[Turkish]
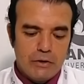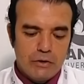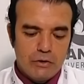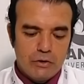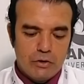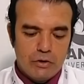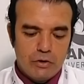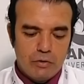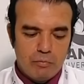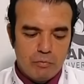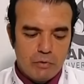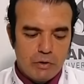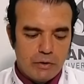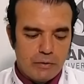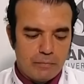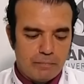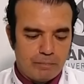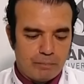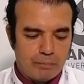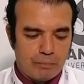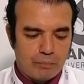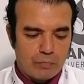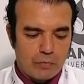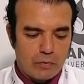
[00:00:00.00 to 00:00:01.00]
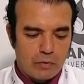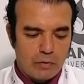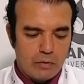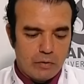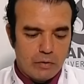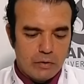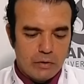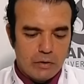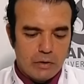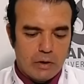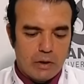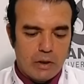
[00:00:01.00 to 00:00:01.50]
Şimdi
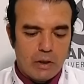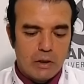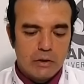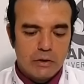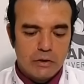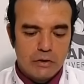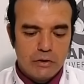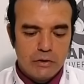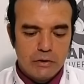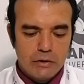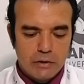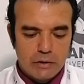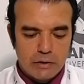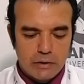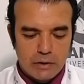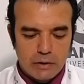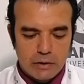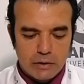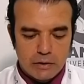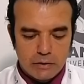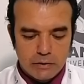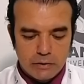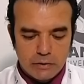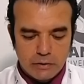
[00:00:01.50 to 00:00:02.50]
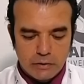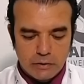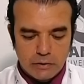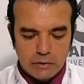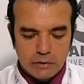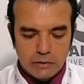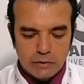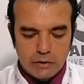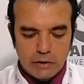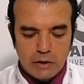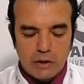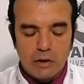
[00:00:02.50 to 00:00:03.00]
e, halk içinde de
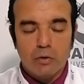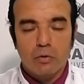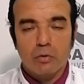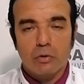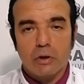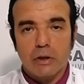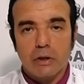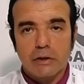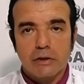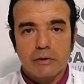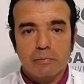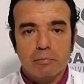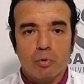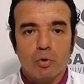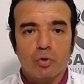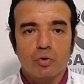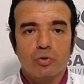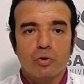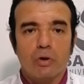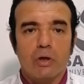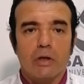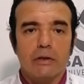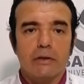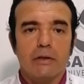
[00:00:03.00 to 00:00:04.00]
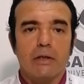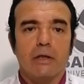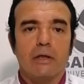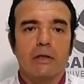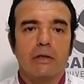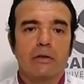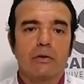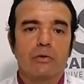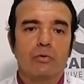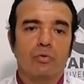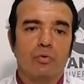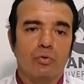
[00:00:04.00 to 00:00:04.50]
e, genel olarak
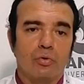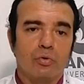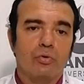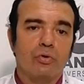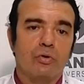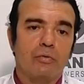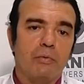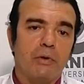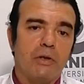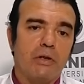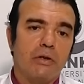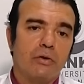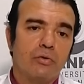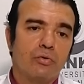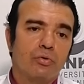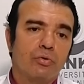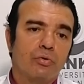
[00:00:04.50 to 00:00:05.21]
sporcularda görüldüğü bilinir.